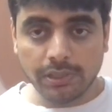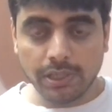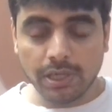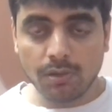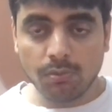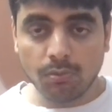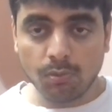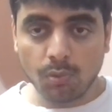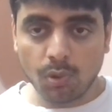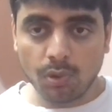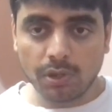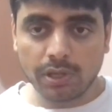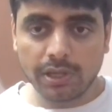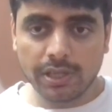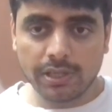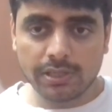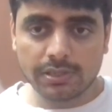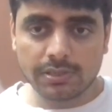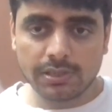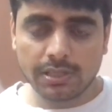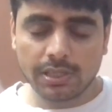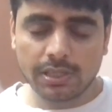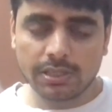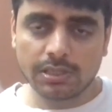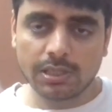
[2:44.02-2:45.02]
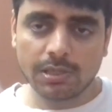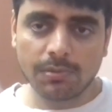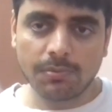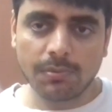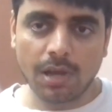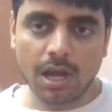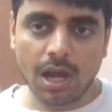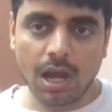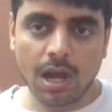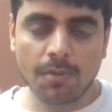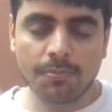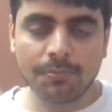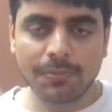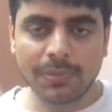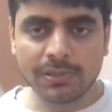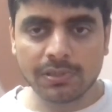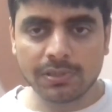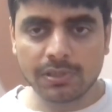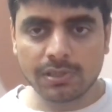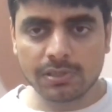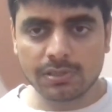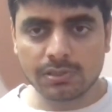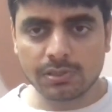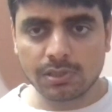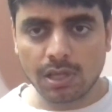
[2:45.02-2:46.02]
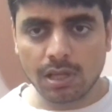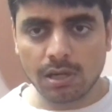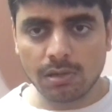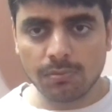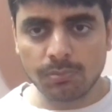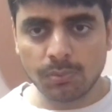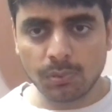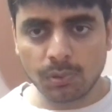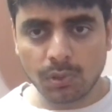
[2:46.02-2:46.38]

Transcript: ये वो केस है जब आप पंद्रह साल